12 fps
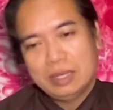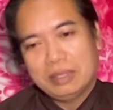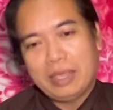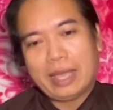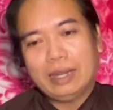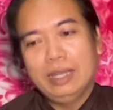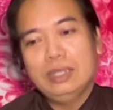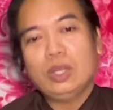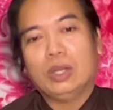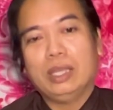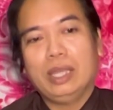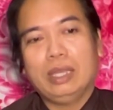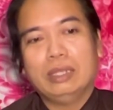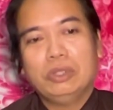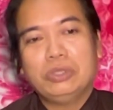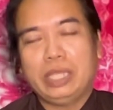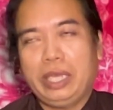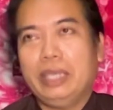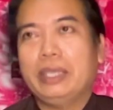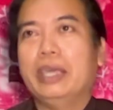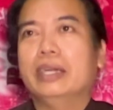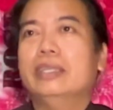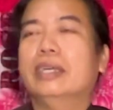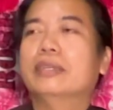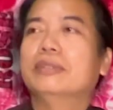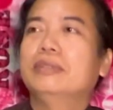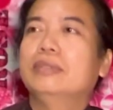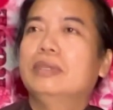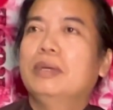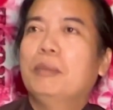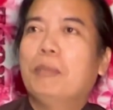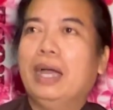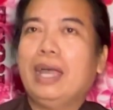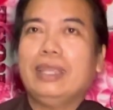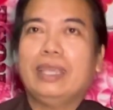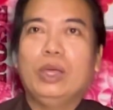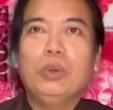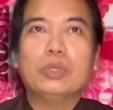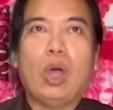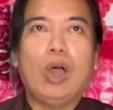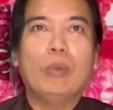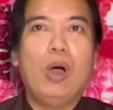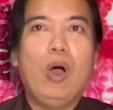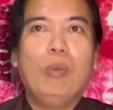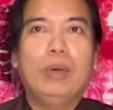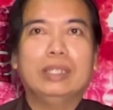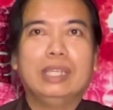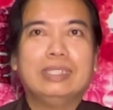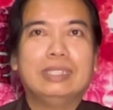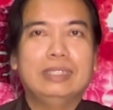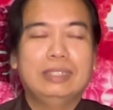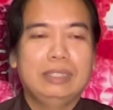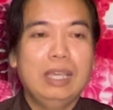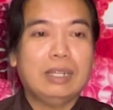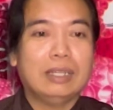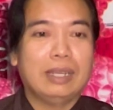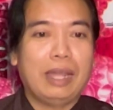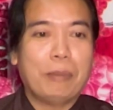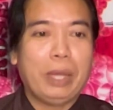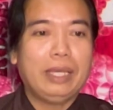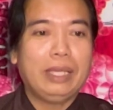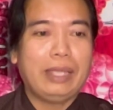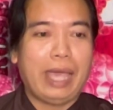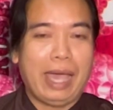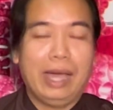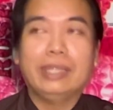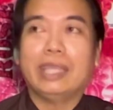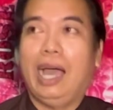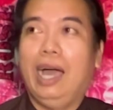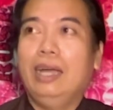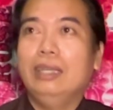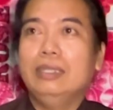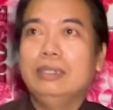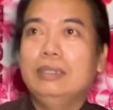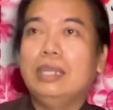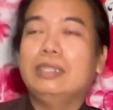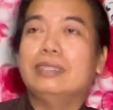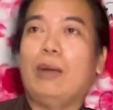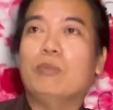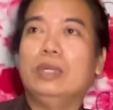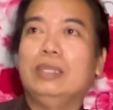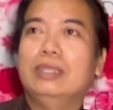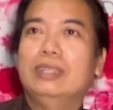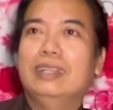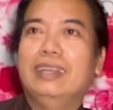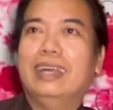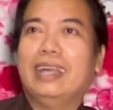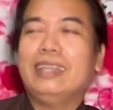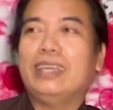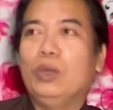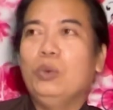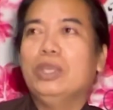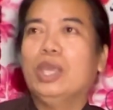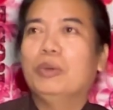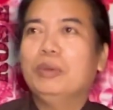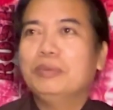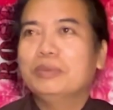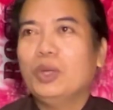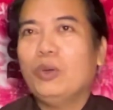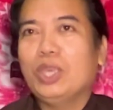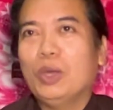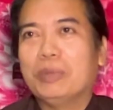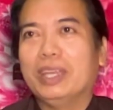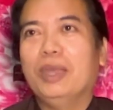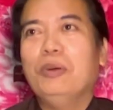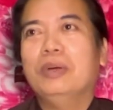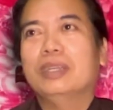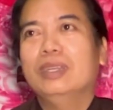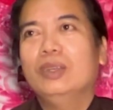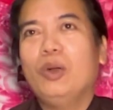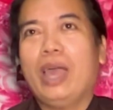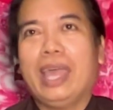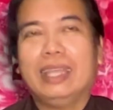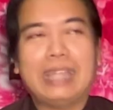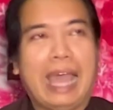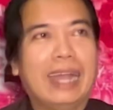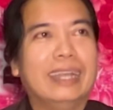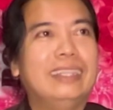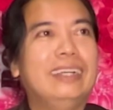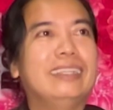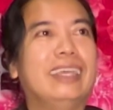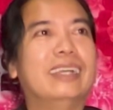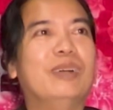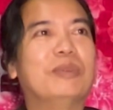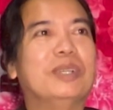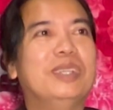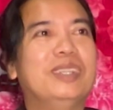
văn lứ rồi đó ha nó xe giềng hết trơn mà cá thiểu toàn bộ mà chắc nhất là mấy cái nhà ở chợ đưa đít xong đó là cá thiểu nó nhiều lắm nó nhiêu mình hiểu à nó ăn tàn là thứ gì không